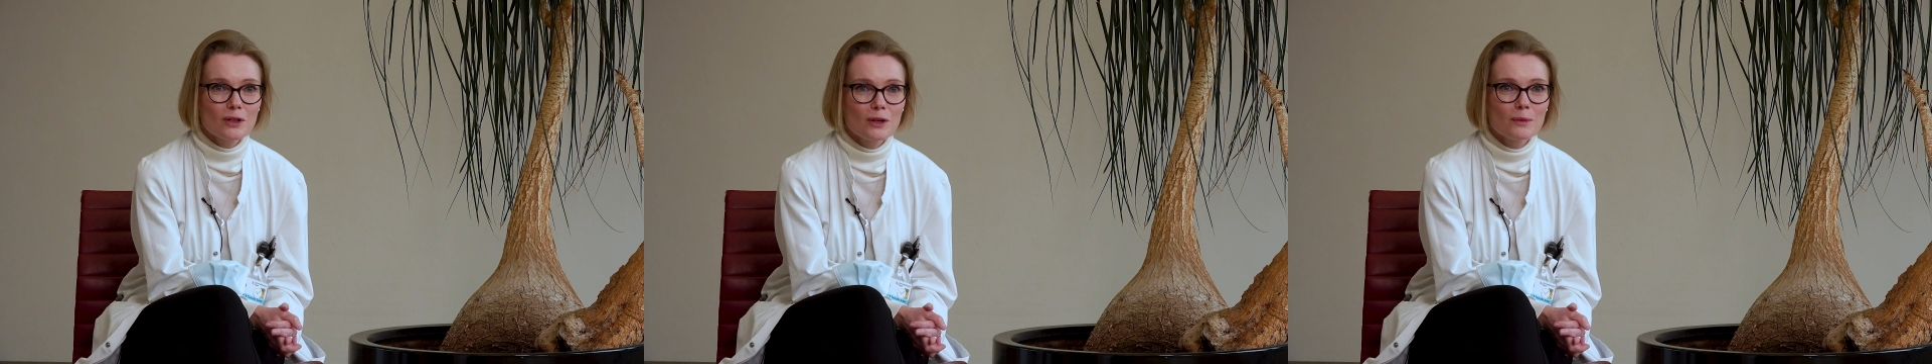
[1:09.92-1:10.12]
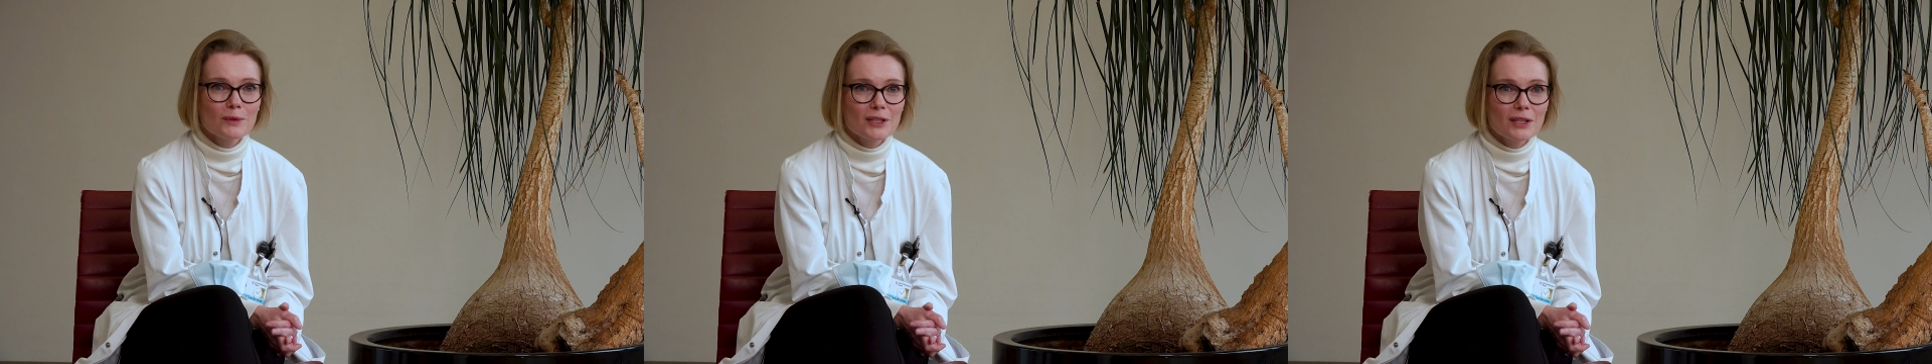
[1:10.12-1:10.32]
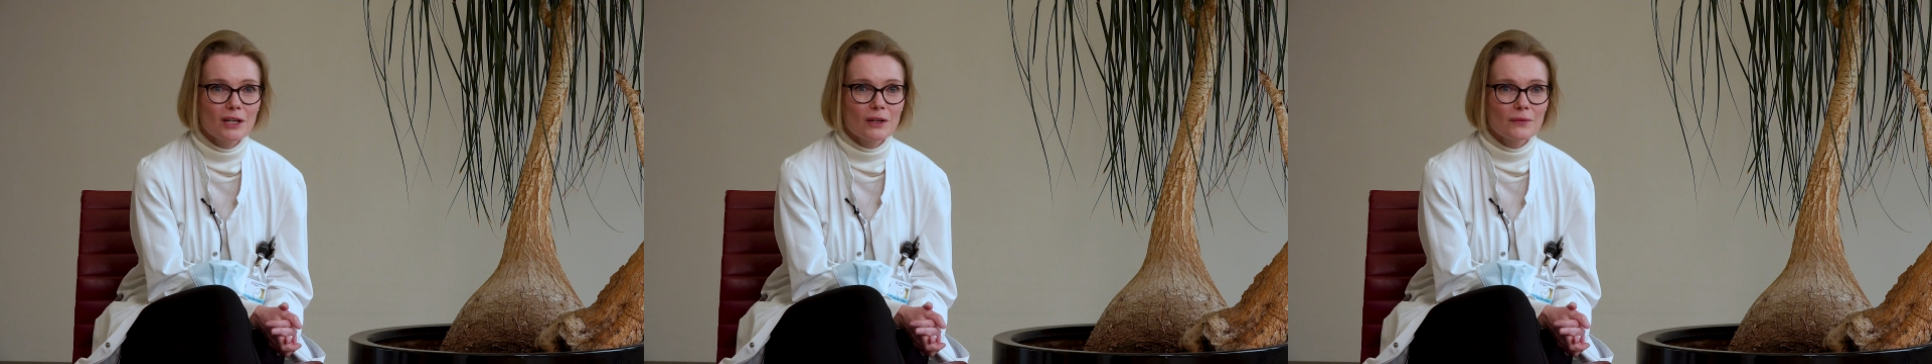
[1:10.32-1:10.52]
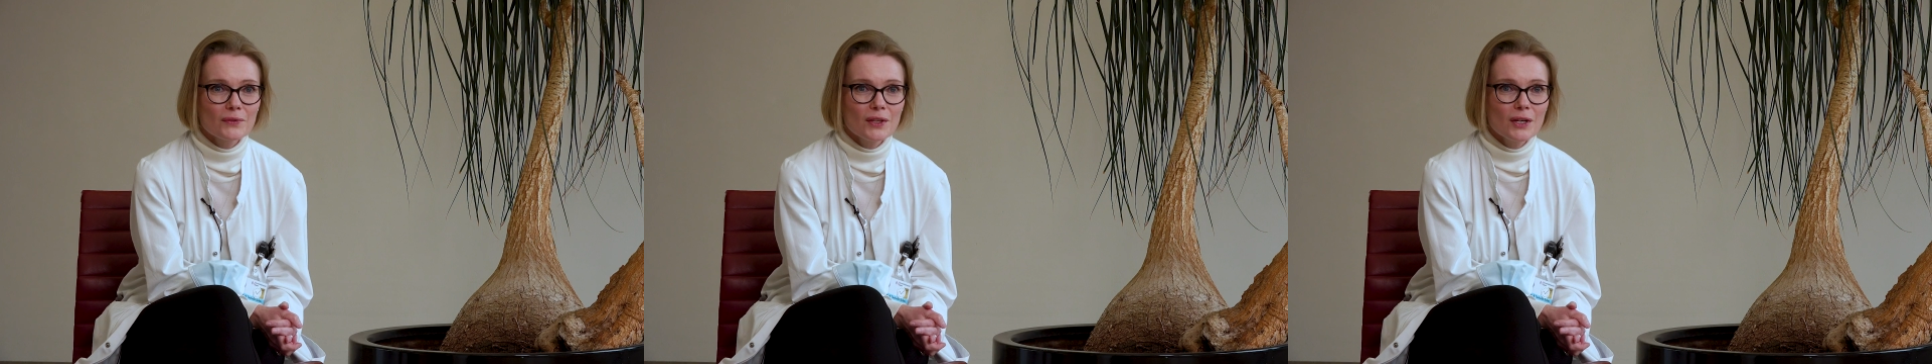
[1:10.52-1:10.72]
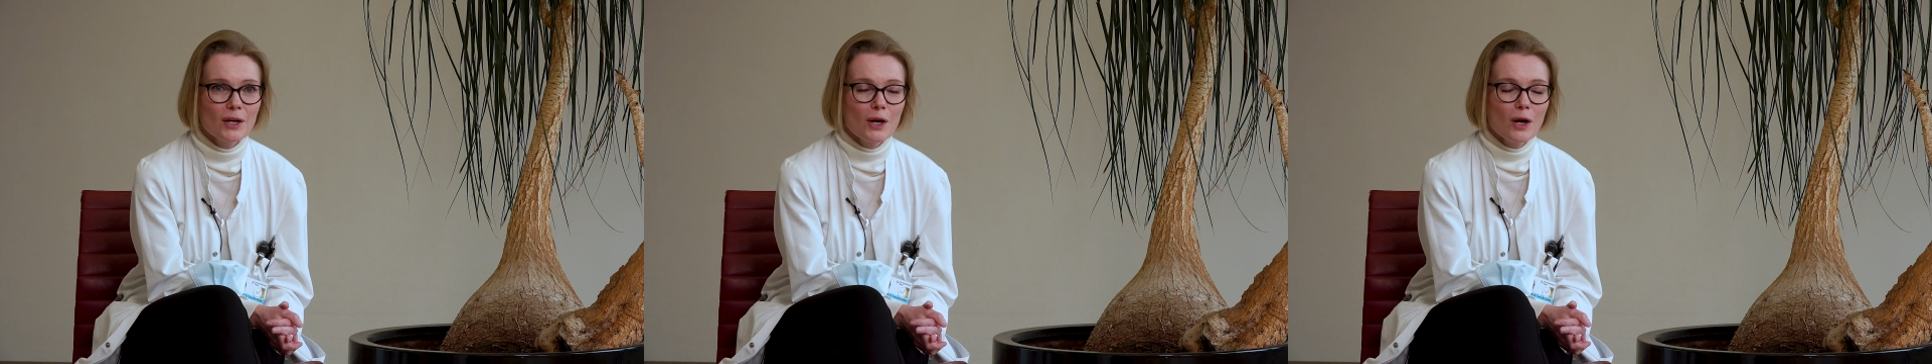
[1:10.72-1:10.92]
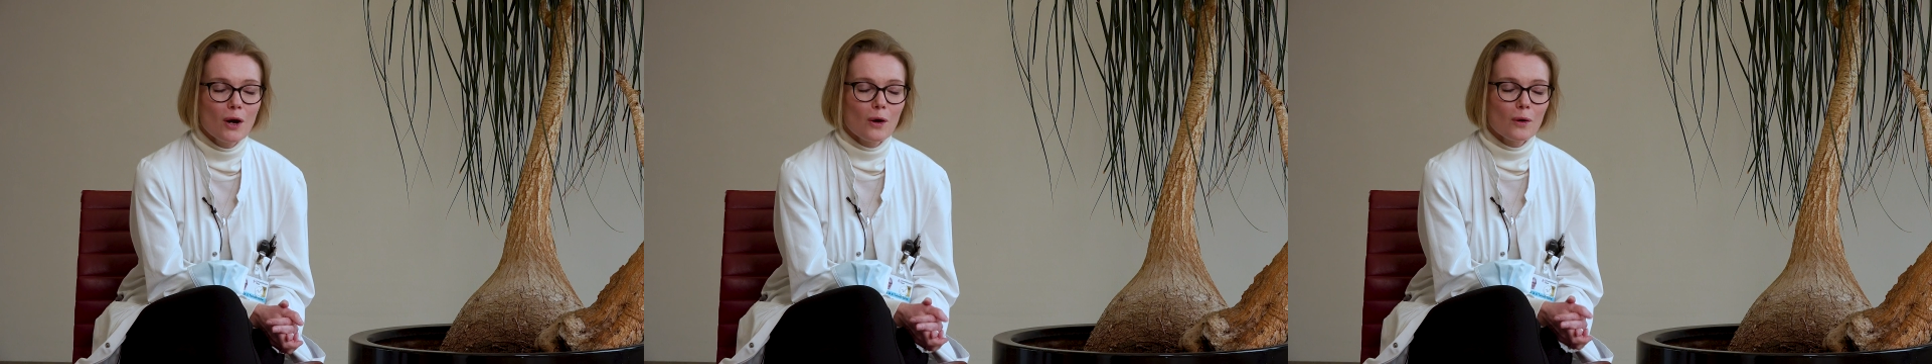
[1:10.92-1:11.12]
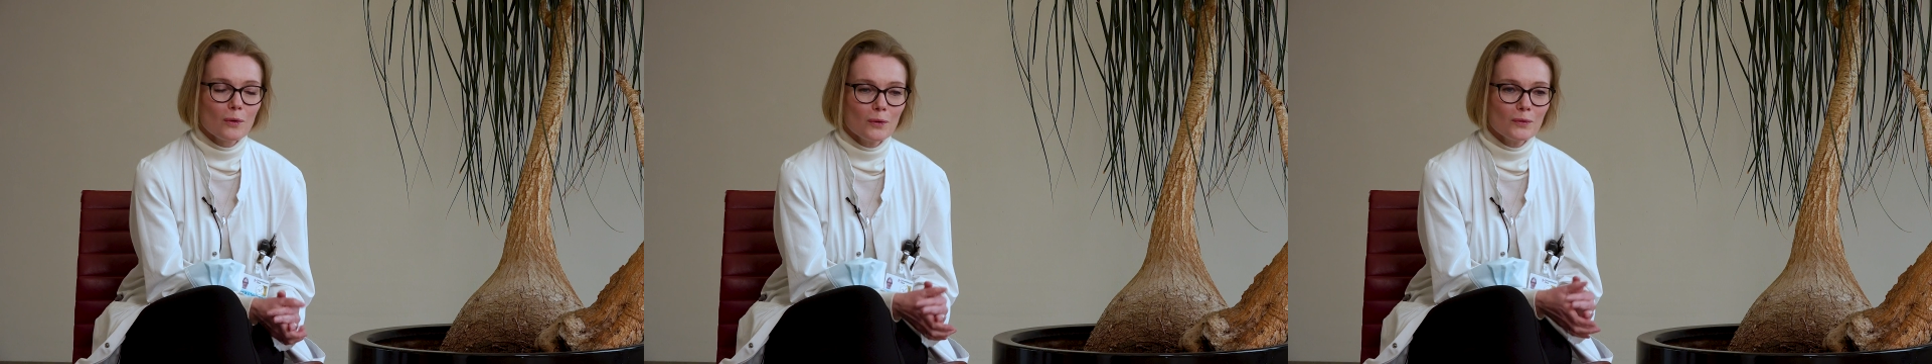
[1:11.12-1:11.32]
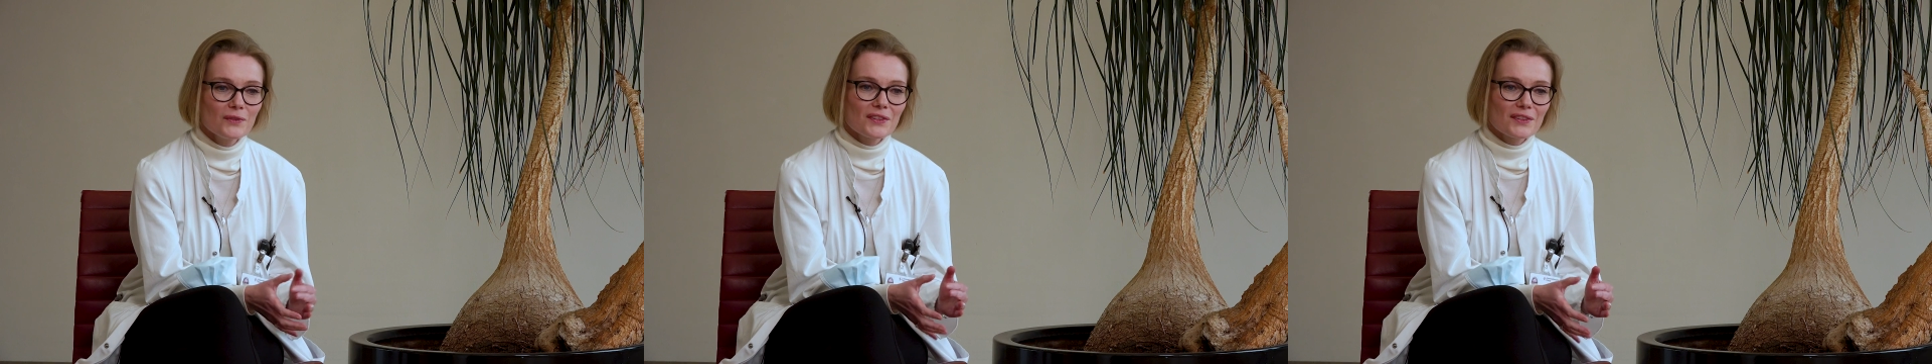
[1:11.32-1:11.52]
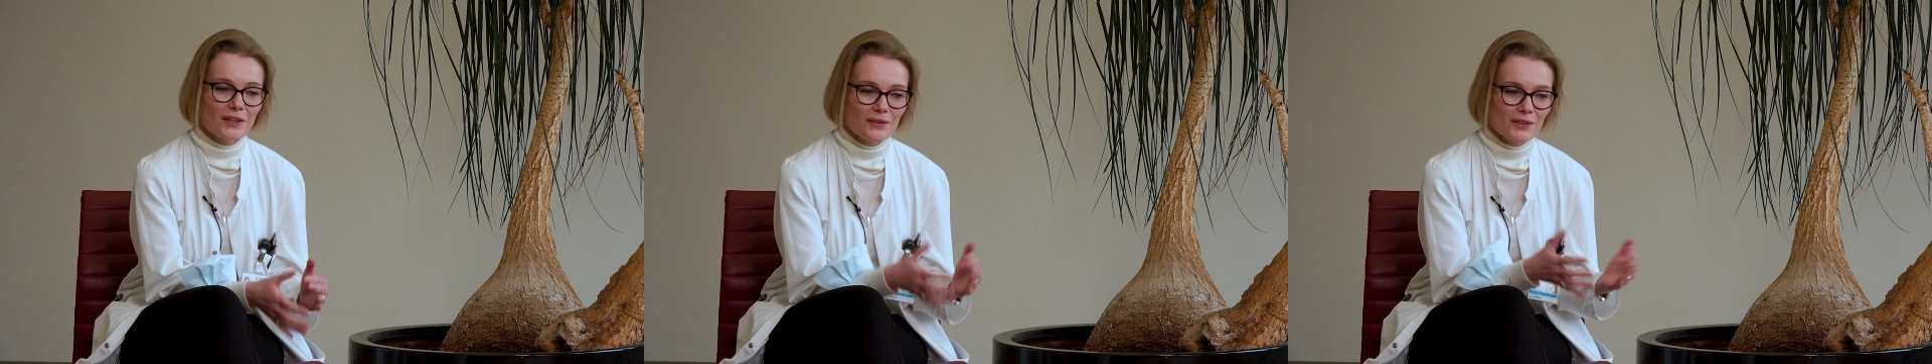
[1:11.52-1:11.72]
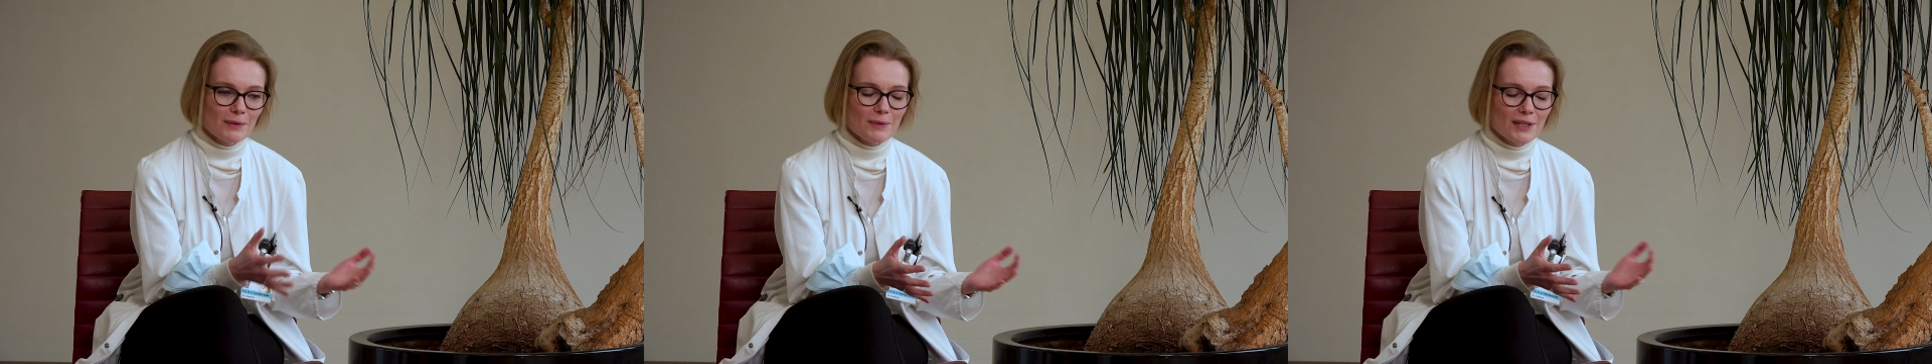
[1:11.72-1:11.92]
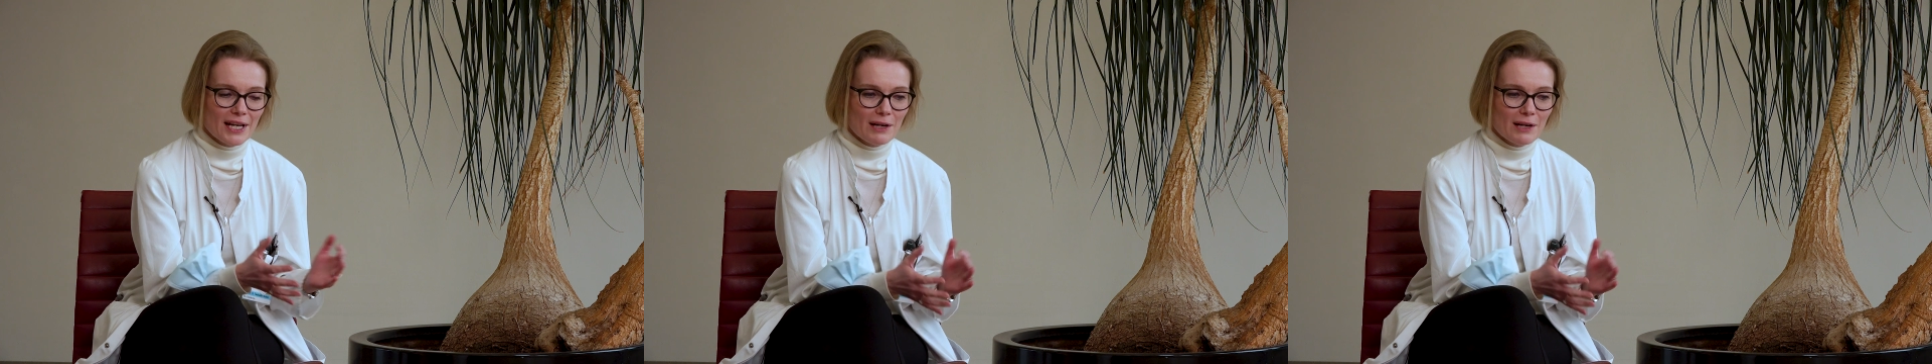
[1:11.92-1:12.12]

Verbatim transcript: kommen kann und dann eben